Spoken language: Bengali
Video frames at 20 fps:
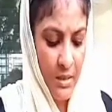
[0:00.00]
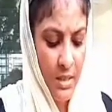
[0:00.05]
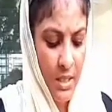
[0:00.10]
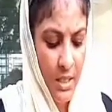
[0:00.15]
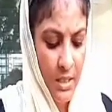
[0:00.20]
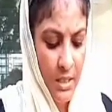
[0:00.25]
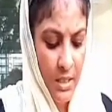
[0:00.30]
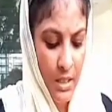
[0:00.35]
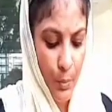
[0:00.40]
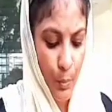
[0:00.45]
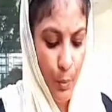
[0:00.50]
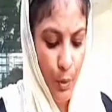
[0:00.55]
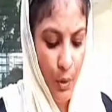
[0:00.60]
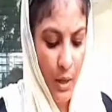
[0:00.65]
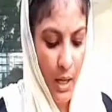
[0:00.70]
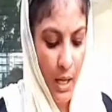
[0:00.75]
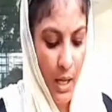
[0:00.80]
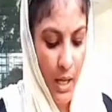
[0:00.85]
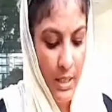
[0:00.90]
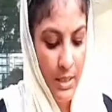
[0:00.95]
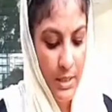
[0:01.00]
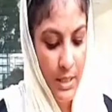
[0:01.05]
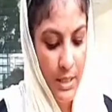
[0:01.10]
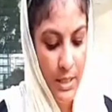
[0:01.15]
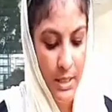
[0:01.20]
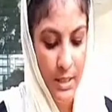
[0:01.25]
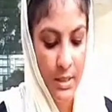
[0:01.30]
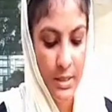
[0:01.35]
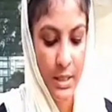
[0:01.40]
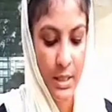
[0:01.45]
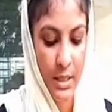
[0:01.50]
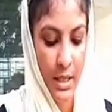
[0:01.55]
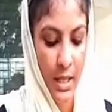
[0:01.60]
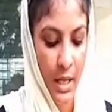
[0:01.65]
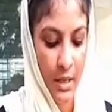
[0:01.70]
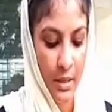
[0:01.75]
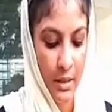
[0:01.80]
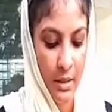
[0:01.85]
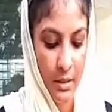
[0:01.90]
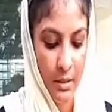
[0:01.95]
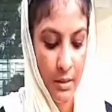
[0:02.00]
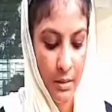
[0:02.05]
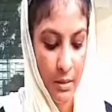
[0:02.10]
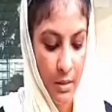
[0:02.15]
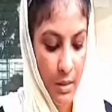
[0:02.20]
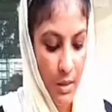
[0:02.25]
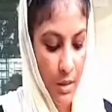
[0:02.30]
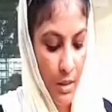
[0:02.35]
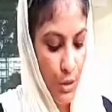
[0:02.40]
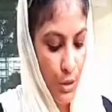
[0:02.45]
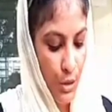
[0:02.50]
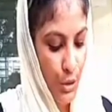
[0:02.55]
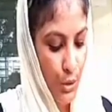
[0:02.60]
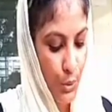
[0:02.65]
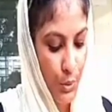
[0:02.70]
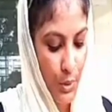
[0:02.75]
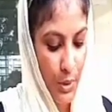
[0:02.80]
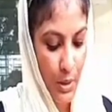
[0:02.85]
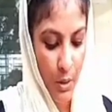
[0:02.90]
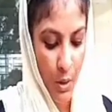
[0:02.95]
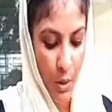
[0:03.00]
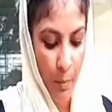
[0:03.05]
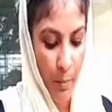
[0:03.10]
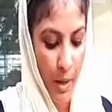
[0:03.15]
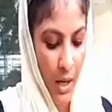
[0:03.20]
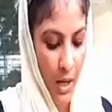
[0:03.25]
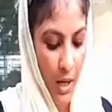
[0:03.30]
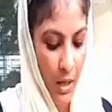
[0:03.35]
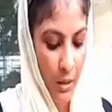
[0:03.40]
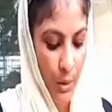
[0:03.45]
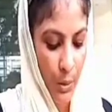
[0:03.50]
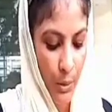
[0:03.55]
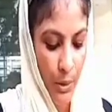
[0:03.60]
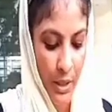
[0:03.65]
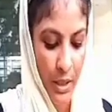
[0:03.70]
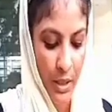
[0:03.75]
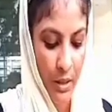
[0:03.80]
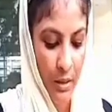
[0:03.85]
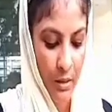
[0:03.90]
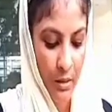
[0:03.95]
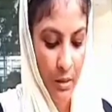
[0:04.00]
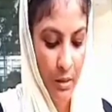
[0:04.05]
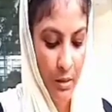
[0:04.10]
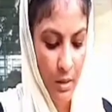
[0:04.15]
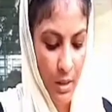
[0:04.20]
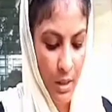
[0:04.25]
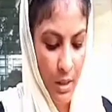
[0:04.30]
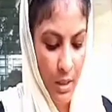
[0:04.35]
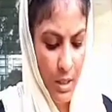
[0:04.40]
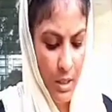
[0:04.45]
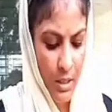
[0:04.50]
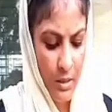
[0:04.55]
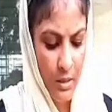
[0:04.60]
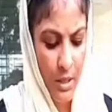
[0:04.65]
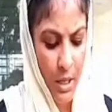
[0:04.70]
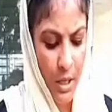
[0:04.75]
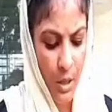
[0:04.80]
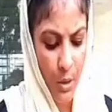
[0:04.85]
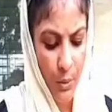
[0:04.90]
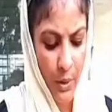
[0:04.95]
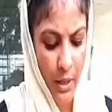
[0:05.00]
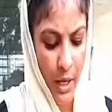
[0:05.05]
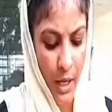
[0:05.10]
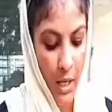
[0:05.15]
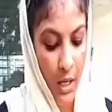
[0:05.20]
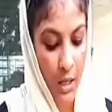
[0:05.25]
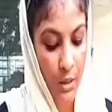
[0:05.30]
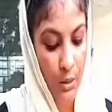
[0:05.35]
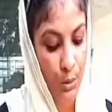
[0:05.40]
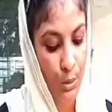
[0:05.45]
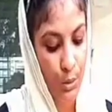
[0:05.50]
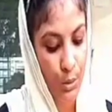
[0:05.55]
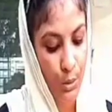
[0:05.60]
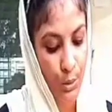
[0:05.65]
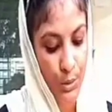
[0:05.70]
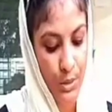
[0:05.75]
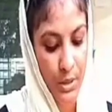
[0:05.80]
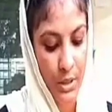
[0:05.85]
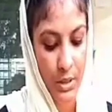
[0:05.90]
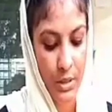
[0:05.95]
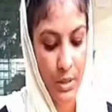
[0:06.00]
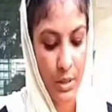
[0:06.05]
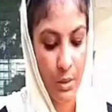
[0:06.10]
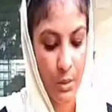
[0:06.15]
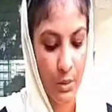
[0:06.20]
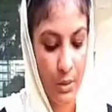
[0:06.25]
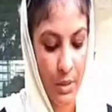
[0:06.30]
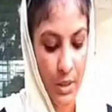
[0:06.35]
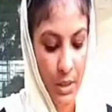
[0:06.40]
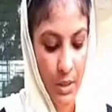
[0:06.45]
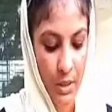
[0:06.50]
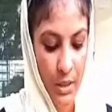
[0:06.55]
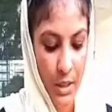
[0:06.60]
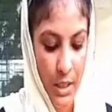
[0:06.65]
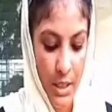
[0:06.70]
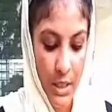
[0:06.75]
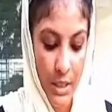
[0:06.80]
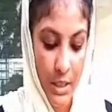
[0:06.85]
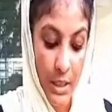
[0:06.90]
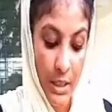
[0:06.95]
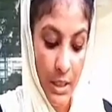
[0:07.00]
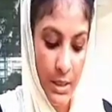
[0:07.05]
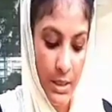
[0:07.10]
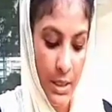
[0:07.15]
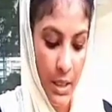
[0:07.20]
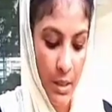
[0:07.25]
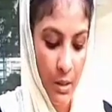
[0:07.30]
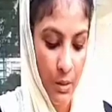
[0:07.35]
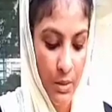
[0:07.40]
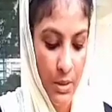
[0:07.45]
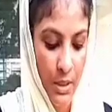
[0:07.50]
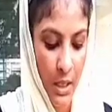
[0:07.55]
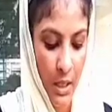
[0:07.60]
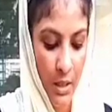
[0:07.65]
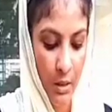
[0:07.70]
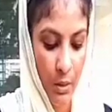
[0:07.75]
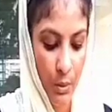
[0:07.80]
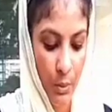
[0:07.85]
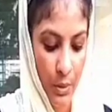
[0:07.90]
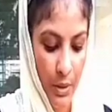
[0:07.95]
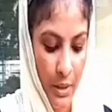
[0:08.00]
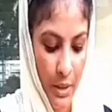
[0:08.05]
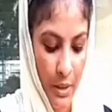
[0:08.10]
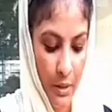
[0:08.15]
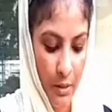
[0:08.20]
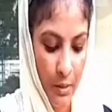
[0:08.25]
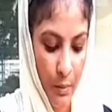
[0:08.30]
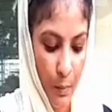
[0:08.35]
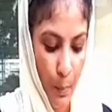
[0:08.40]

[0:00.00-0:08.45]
ঝিঝি পোকার ঝিকঝিকানি শুনি অবাক হয়ে ঢেউ খেলানো ওই কি যেন যায় কয়ে